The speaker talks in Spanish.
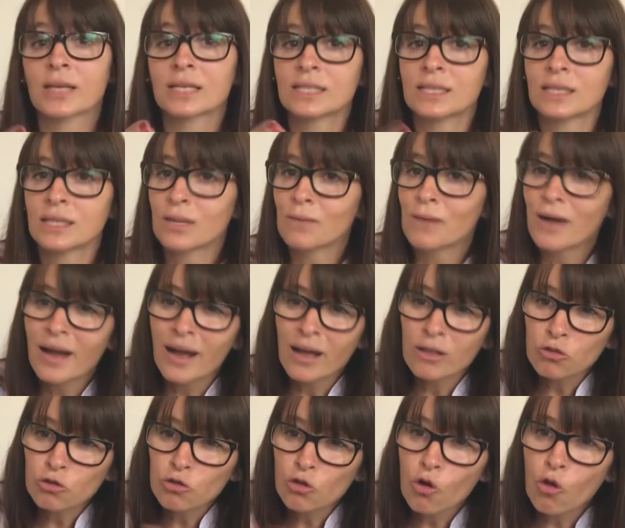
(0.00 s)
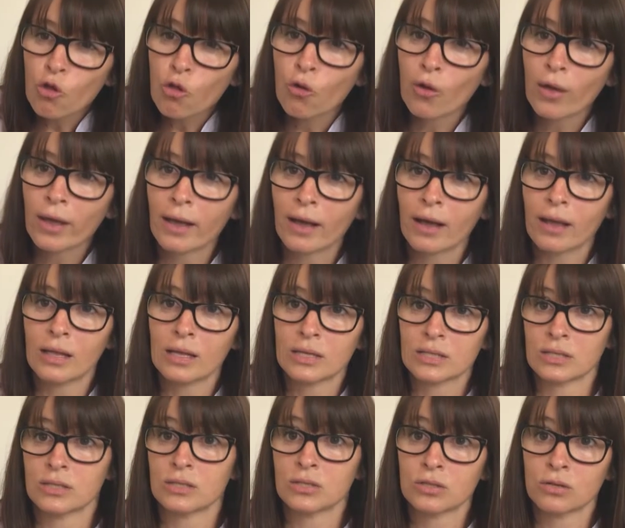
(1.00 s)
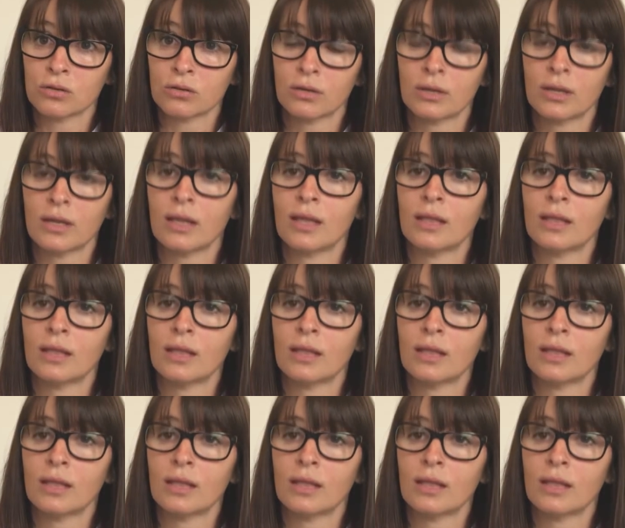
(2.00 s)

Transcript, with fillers: Se trabaja todo en cada sesión,